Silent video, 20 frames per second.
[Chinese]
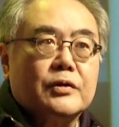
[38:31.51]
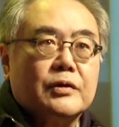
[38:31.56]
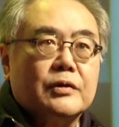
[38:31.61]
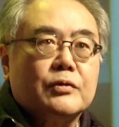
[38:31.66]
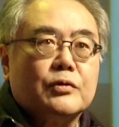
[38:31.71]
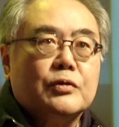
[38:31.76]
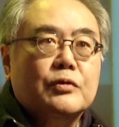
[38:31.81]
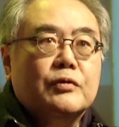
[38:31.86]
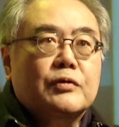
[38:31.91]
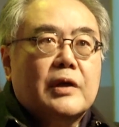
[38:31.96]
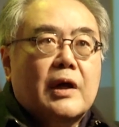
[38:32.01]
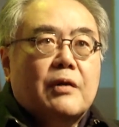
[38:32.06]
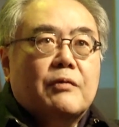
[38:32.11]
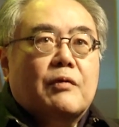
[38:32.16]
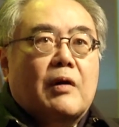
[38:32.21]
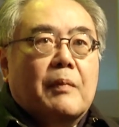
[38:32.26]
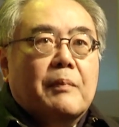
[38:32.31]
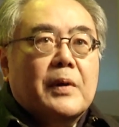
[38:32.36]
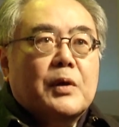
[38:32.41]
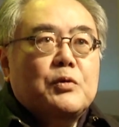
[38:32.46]
除了
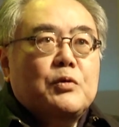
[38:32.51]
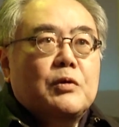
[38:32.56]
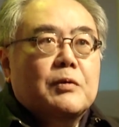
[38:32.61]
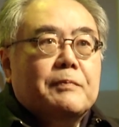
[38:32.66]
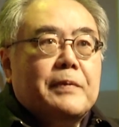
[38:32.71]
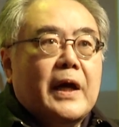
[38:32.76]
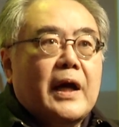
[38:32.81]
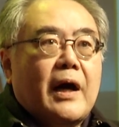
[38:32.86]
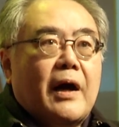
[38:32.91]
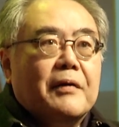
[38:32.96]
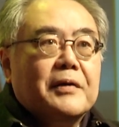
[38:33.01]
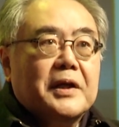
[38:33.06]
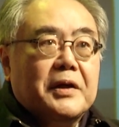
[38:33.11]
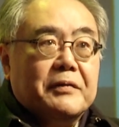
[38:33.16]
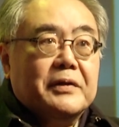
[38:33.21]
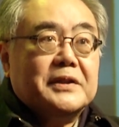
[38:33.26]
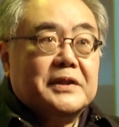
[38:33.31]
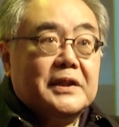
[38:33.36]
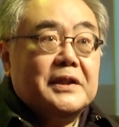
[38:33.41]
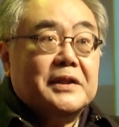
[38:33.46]
我们预备好，因
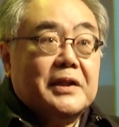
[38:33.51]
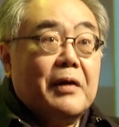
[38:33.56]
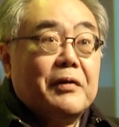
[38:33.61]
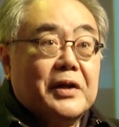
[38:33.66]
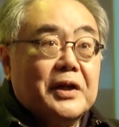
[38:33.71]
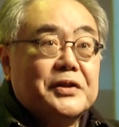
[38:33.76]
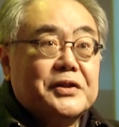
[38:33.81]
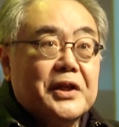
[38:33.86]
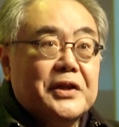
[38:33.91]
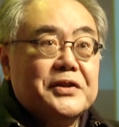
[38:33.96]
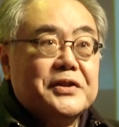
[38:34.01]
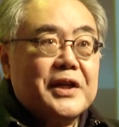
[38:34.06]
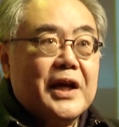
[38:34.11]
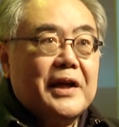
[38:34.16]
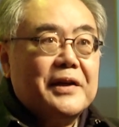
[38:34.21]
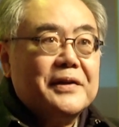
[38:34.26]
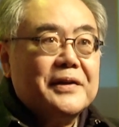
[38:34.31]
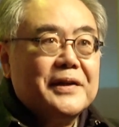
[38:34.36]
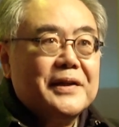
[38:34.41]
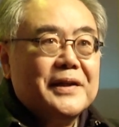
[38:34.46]
为进到一个征
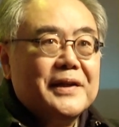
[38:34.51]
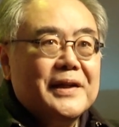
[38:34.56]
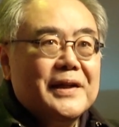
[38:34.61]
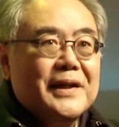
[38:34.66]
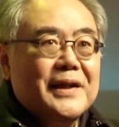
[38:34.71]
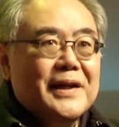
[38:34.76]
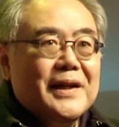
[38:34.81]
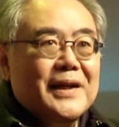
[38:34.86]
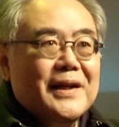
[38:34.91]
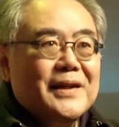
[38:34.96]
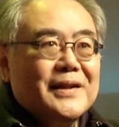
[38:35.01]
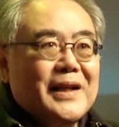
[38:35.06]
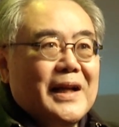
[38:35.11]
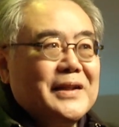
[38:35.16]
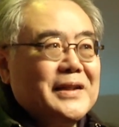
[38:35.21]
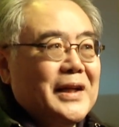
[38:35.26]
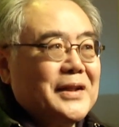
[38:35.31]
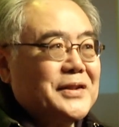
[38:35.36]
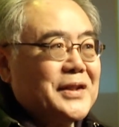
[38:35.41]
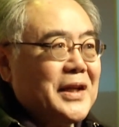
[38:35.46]
战，但
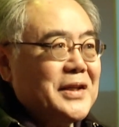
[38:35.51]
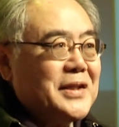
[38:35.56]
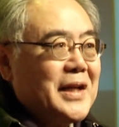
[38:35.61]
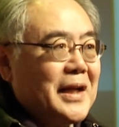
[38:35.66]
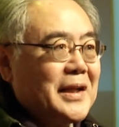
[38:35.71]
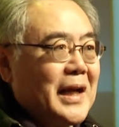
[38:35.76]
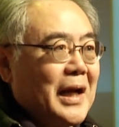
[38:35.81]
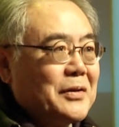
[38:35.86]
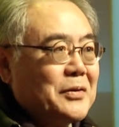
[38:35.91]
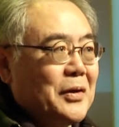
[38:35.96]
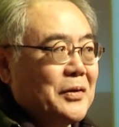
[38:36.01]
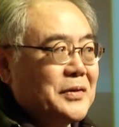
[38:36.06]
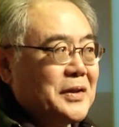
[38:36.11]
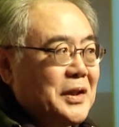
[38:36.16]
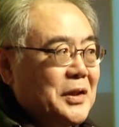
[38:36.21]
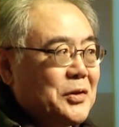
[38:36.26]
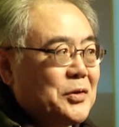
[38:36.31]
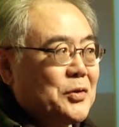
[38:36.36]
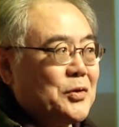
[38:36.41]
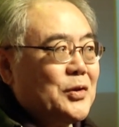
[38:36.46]
在征战当中，
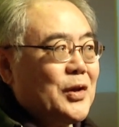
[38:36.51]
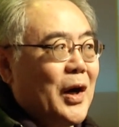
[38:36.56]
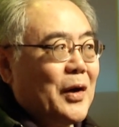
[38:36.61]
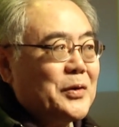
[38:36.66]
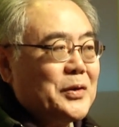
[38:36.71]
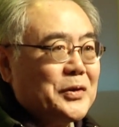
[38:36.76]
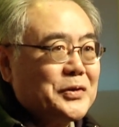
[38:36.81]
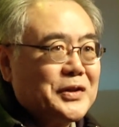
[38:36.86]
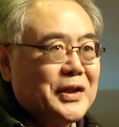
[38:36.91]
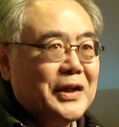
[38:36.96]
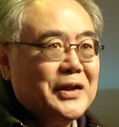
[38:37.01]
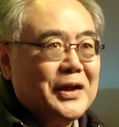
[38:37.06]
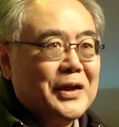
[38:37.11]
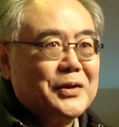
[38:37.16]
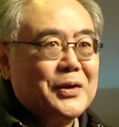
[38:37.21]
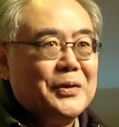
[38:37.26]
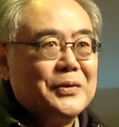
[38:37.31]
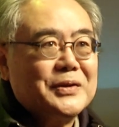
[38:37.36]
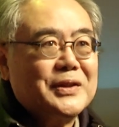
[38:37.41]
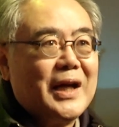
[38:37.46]
你需要有神的
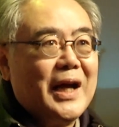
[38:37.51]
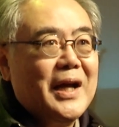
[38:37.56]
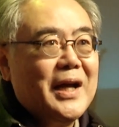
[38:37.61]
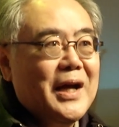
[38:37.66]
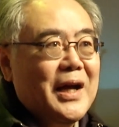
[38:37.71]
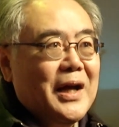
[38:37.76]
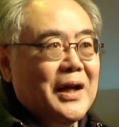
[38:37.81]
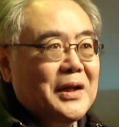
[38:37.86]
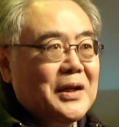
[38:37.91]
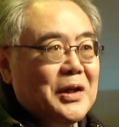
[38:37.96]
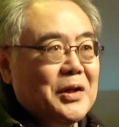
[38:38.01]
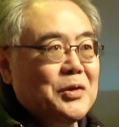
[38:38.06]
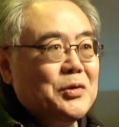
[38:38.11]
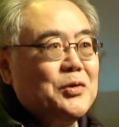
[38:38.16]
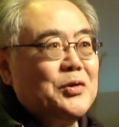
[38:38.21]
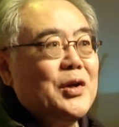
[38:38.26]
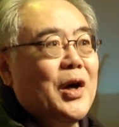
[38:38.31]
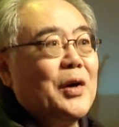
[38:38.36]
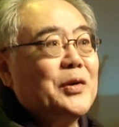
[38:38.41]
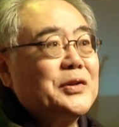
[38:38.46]
同在，你
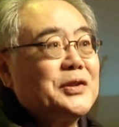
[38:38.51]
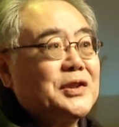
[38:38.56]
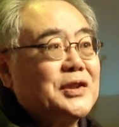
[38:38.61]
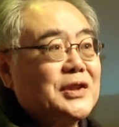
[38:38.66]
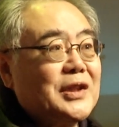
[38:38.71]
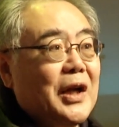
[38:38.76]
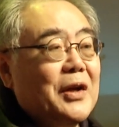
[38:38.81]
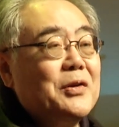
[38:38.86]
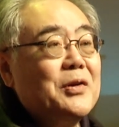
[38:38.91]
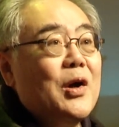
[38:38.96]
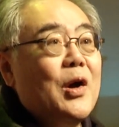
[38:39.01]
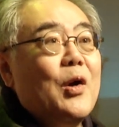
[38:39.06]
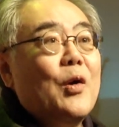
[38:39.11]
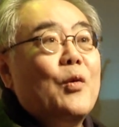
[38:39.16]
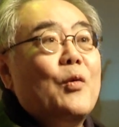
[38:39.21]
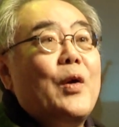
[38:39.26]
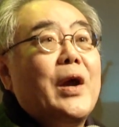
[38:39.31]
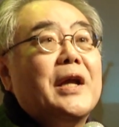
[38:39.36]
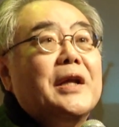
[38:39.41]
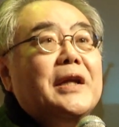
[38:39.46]
需要神
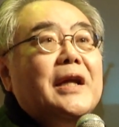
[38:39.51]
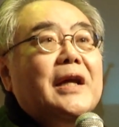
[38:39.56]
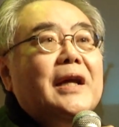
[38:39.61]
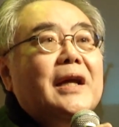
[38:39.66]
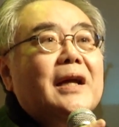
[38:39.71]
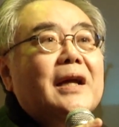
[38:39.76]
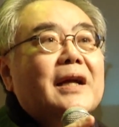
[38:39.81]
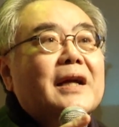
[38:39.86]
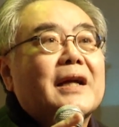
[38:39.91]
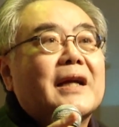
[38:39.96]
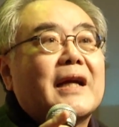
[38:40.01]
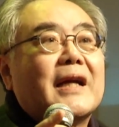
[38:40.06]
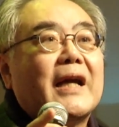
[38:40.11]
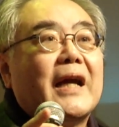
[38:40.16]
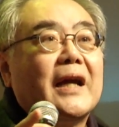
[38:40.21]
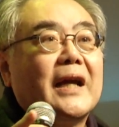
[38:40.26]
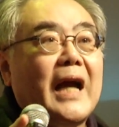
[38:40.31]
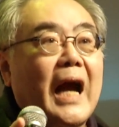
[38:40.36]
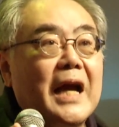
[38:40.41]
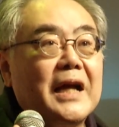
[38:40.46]
为你
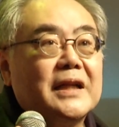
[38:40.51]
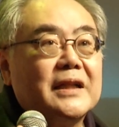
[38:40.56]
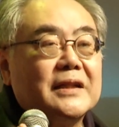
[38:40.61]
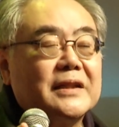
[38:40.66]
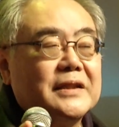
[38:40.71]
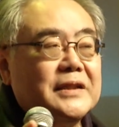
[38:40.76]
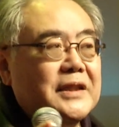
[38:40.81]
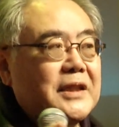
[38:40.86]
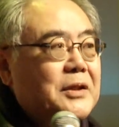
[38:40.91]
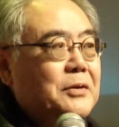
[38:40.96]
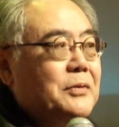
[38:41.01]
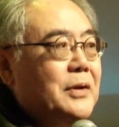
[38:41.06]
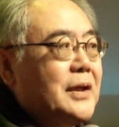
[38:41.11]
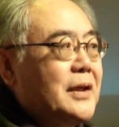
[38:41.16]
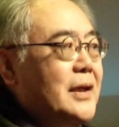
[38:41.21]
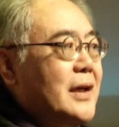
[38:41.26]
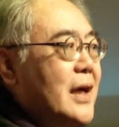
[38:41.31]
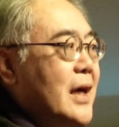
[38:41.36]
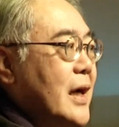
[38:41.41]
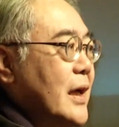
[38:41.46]
开个机会。
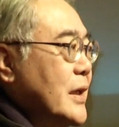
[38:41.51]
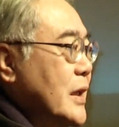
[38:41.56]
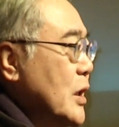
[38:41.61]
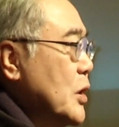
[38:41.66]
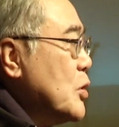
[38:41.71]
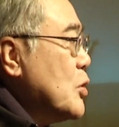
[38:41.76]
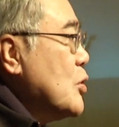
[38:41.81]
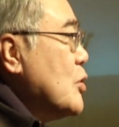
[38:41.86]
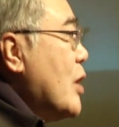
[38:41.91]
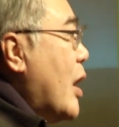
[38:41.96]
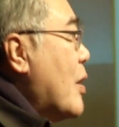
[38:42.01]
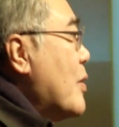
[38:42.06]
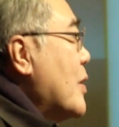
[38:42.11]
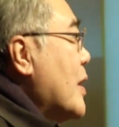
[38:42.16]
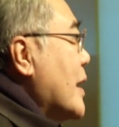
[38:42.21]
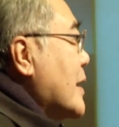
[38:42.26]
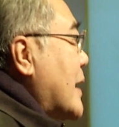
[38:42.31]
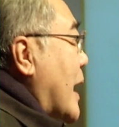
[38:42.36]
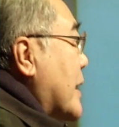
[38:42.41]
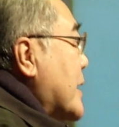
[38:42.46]
你需要
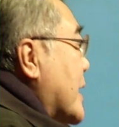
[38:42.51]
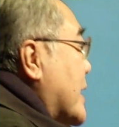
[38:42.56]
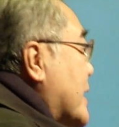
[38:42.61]
当你